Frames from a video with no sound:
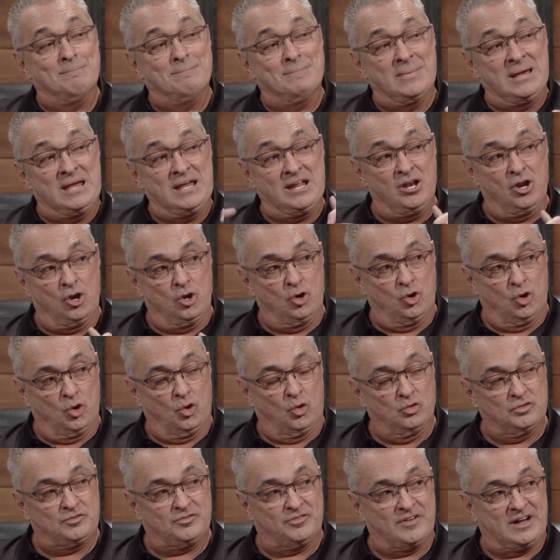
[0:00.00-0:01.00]
Mais
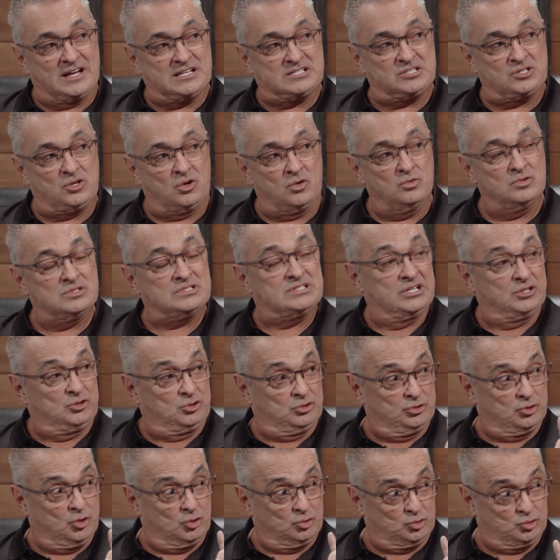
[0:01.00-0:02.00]
l'autre façon,
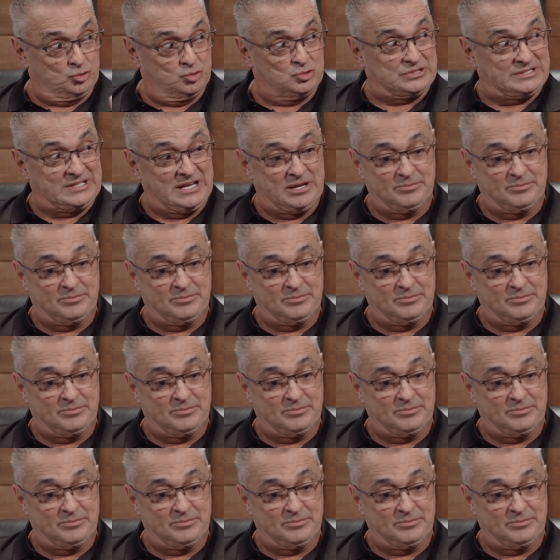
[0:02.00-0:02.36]
c'est de tout